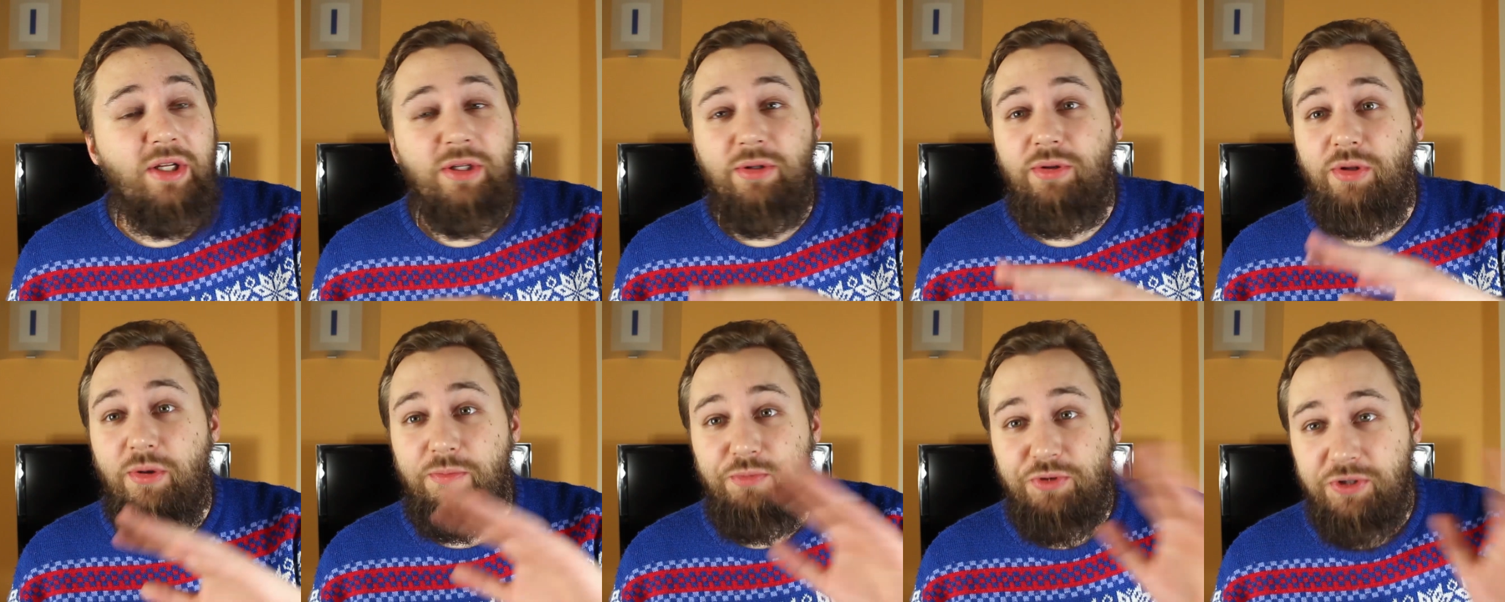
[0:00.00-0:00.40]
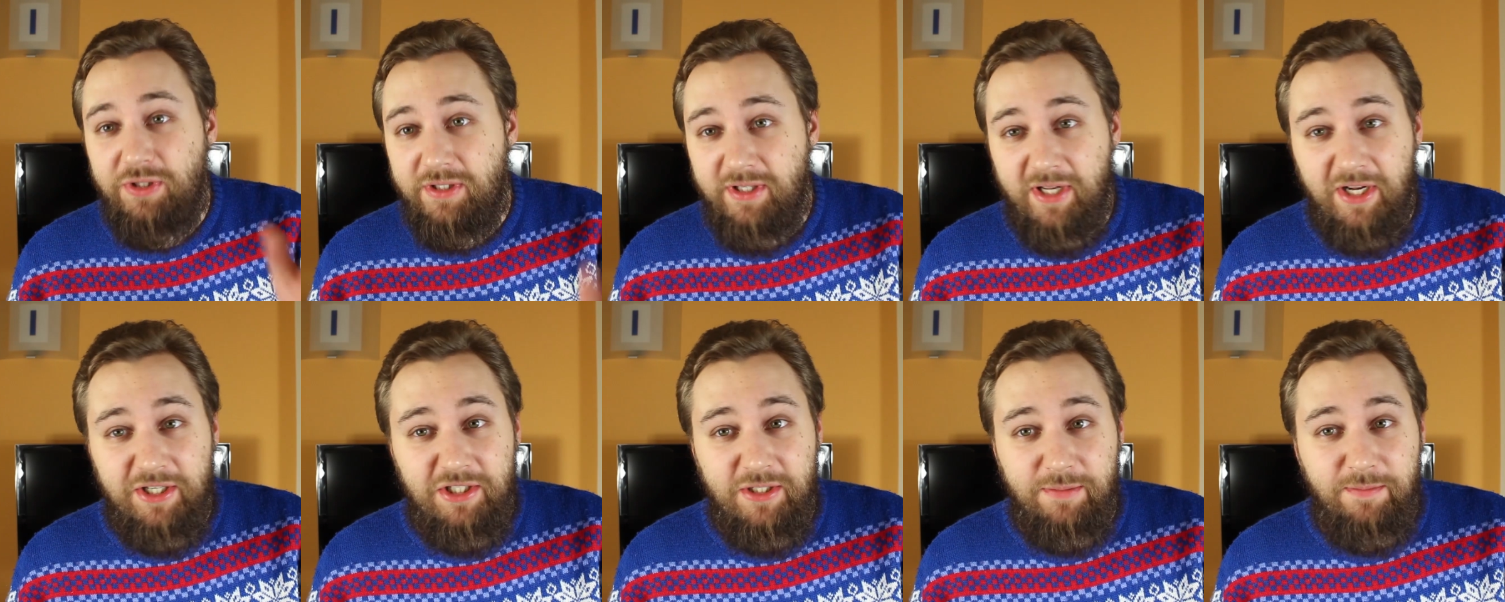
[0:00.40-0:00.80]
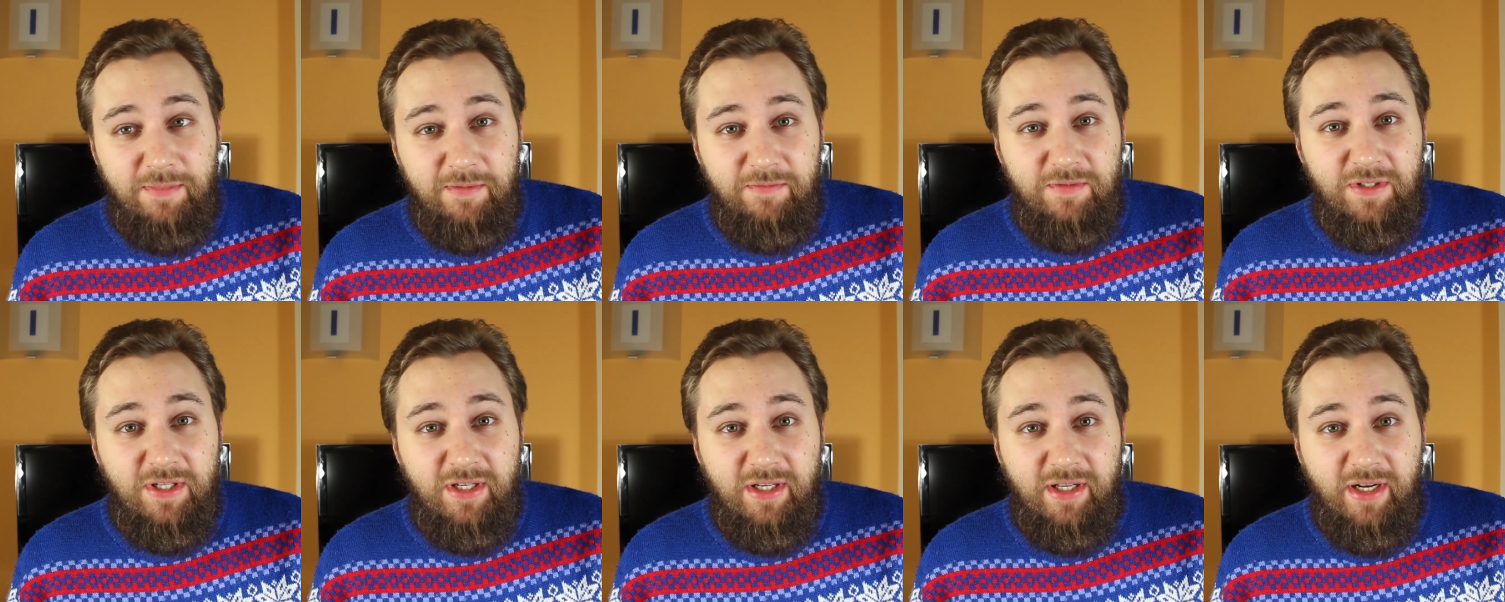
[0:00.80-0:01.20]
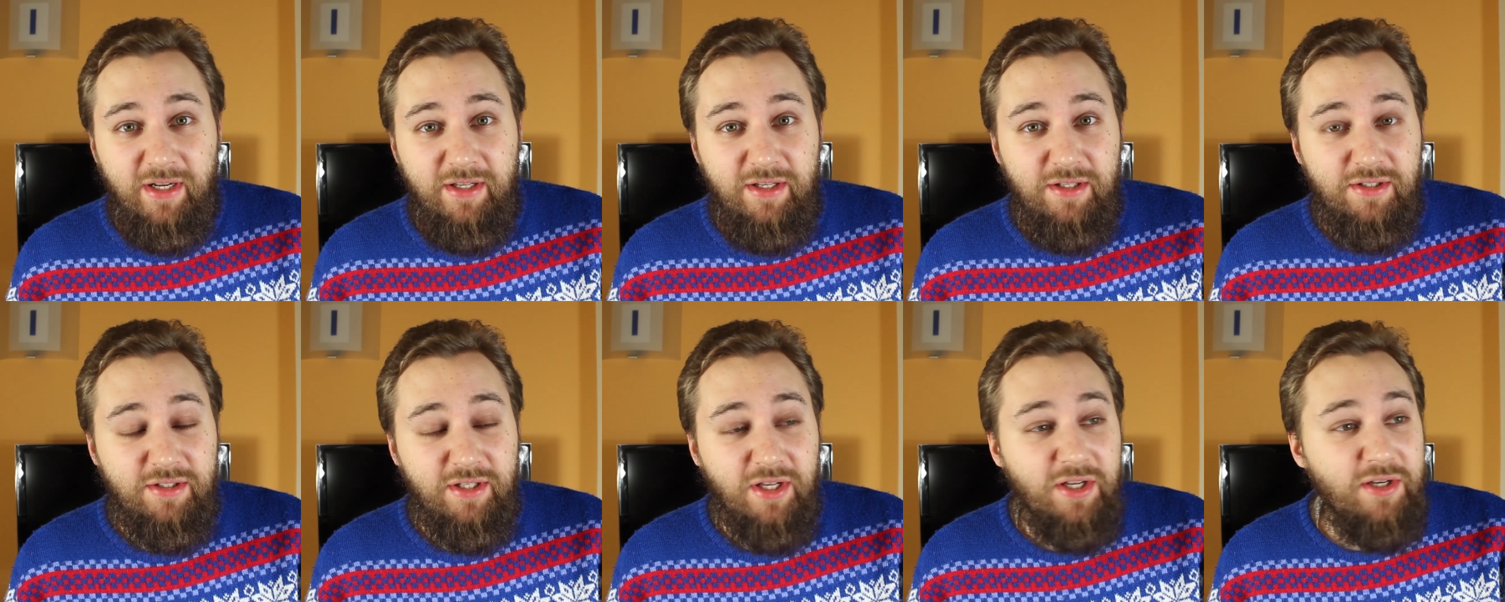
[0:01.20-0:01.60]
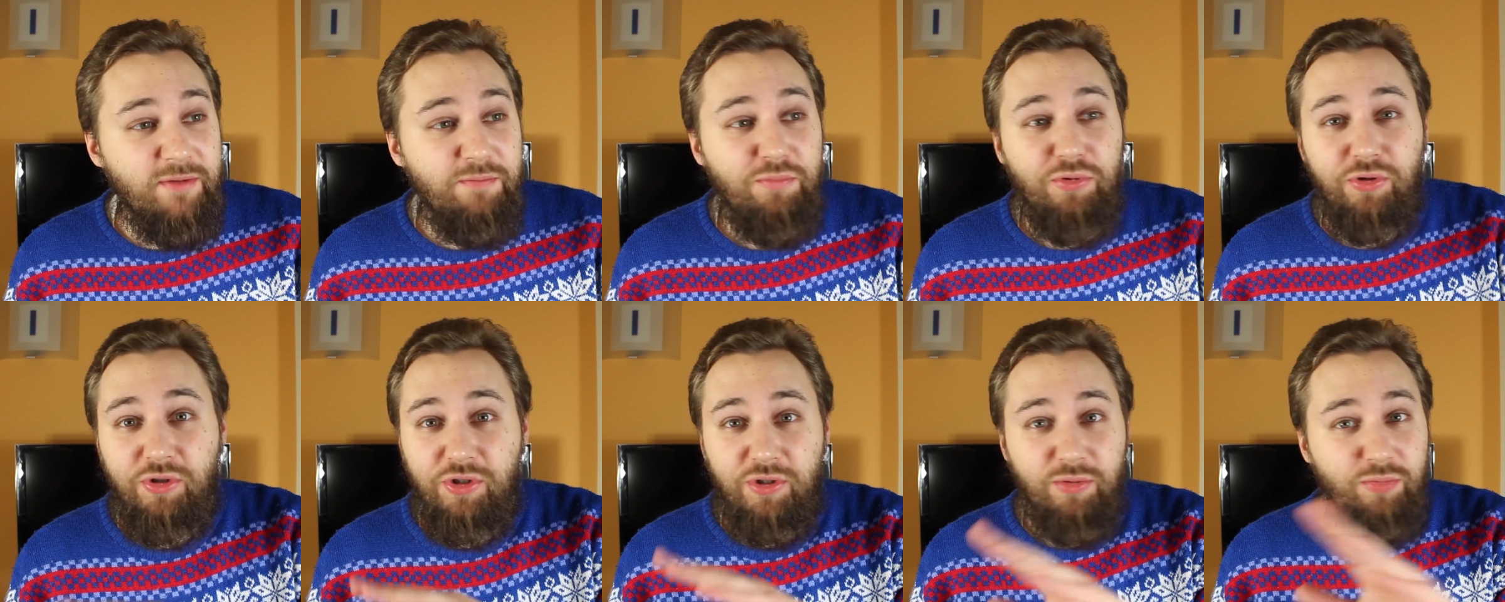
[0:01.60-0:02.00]
to przekracza pewne granice, nie
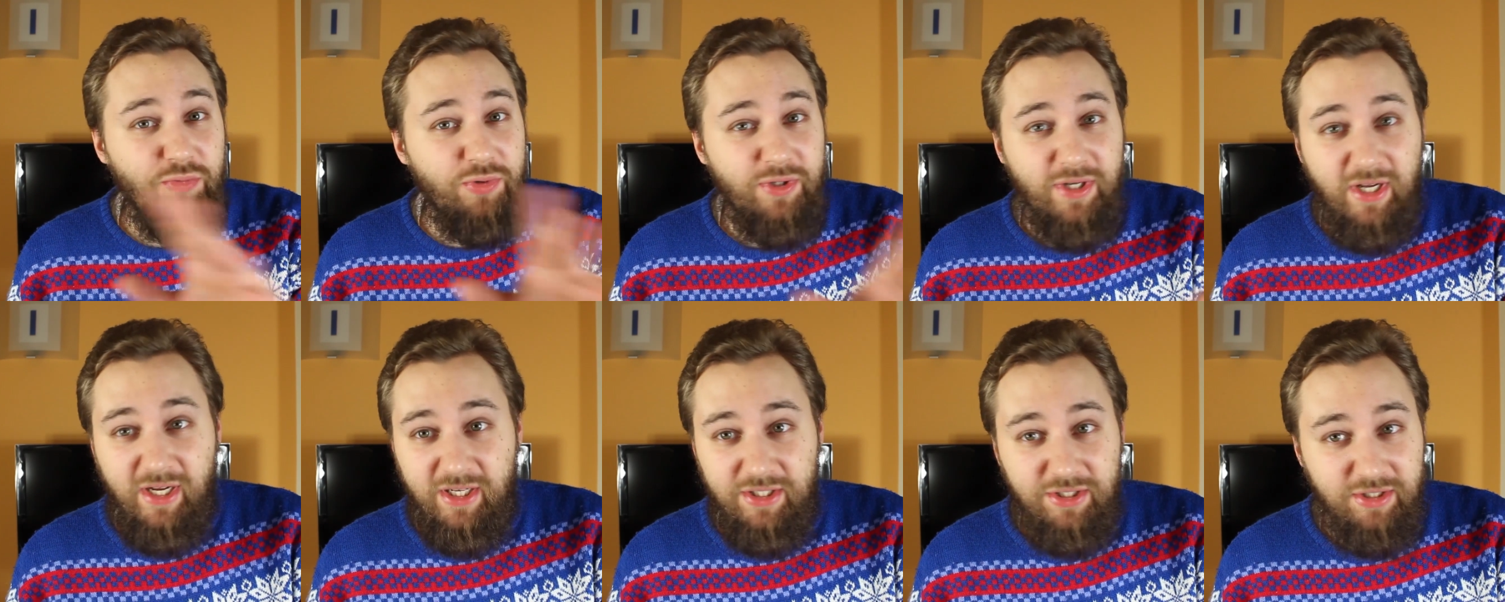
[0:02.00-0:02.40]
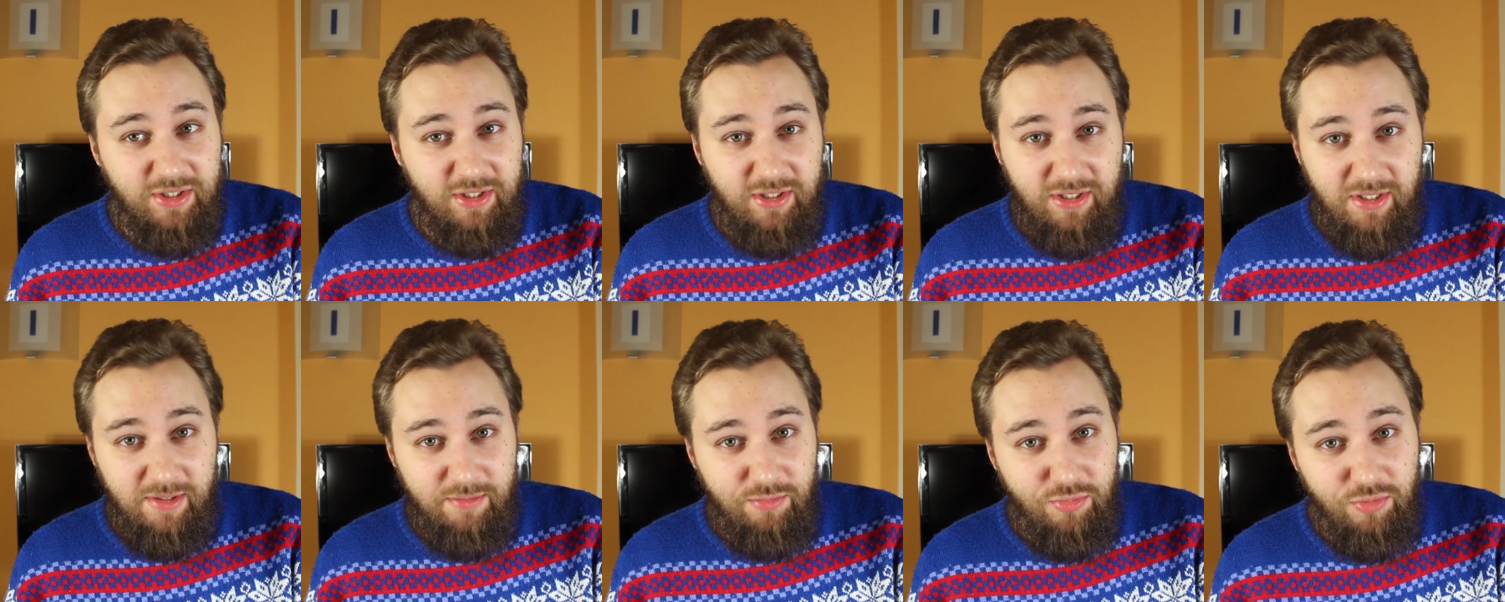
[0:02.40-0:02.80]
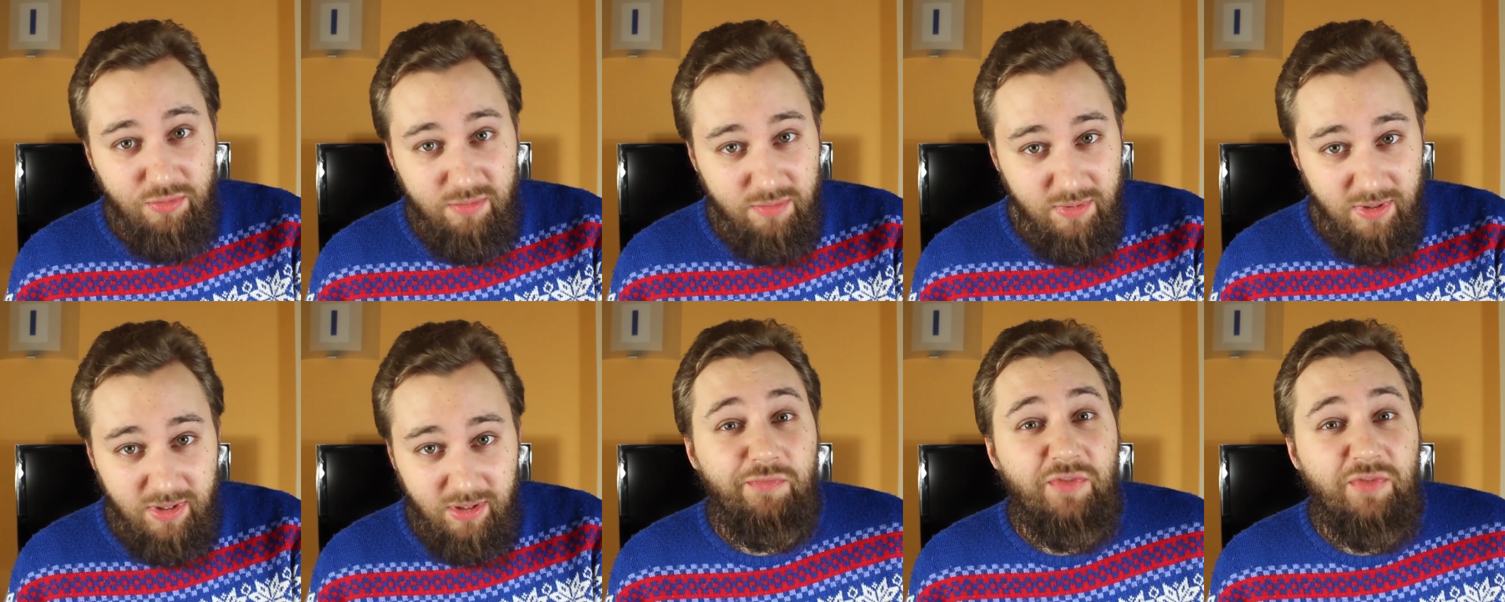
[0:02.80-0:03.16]
potrzebuję aż tyle mubi,